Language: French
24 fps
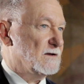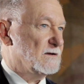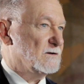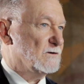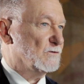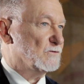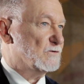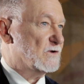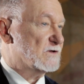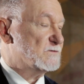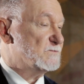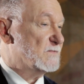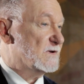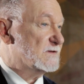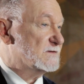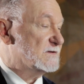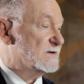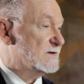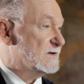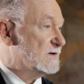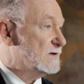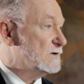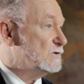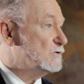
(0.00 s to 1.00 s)
Et on lui a
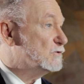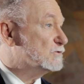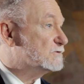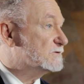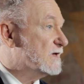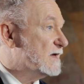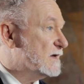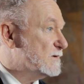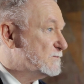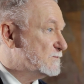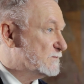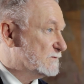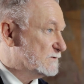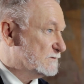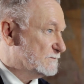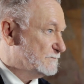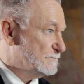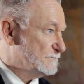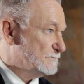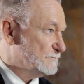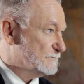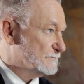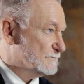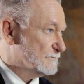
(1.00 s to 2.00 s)
demandé, et le thème
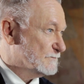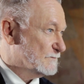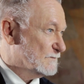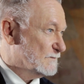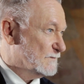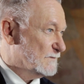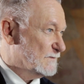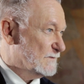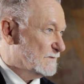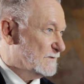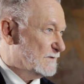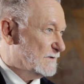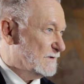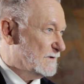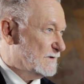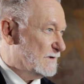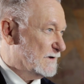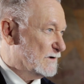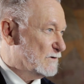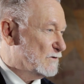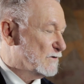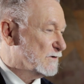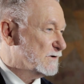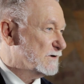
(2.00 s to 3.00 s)

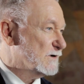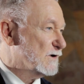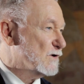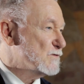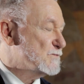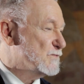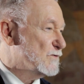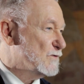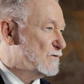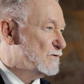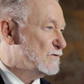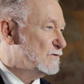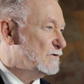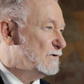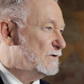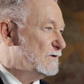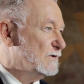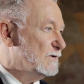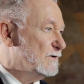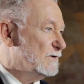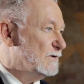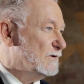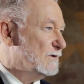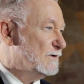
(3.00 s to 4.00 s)
Et alors il répond,
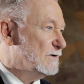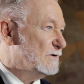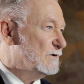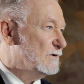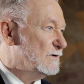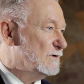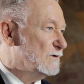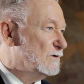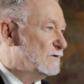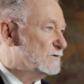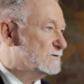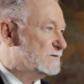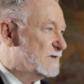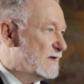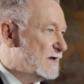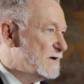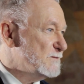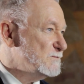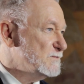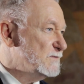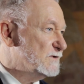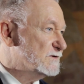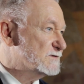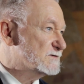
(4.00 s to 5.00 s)
le
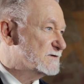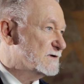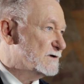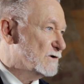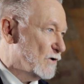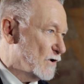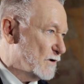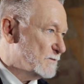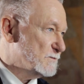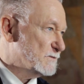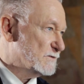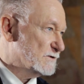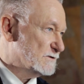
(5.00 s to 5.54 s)
thème, c'est l'homme.